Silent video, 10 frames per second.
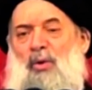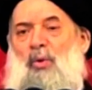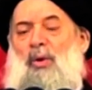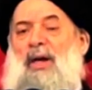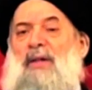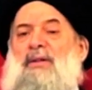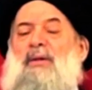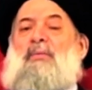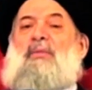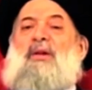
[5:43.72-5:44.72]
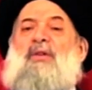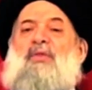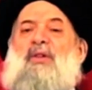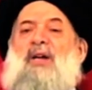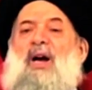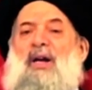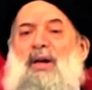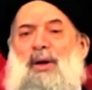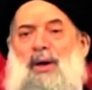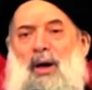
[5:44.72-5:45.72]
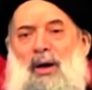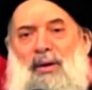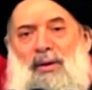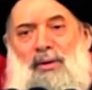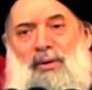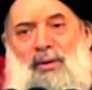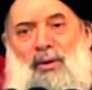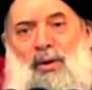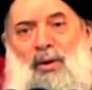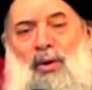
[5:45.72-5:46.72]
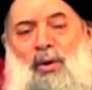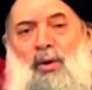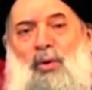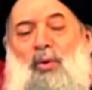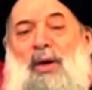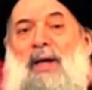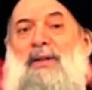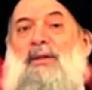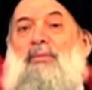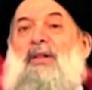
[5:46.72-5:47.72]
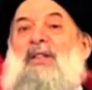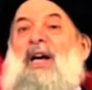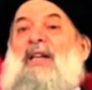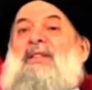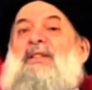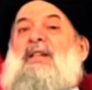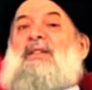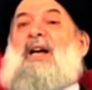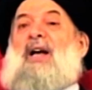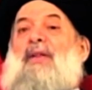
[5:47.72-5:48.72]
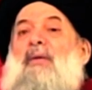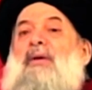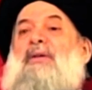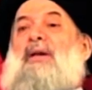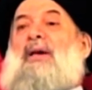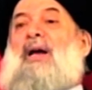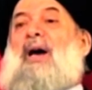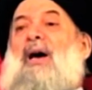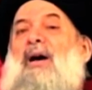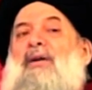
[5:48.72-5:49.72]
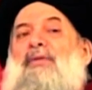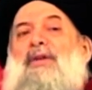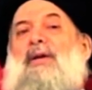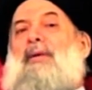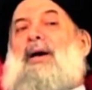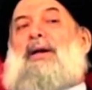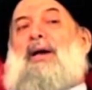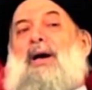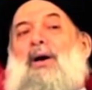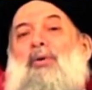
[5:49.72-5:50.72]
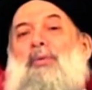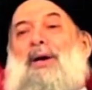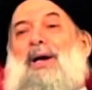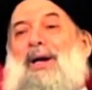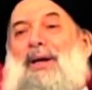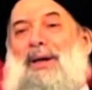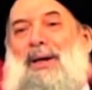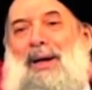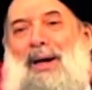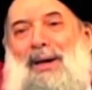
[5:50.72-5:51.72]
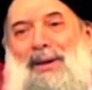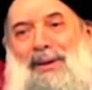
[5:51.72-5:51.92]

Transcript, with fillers: ولازم ننفتح على الله ولازم نتحسس عظمة الله فيما نراه من خلق الله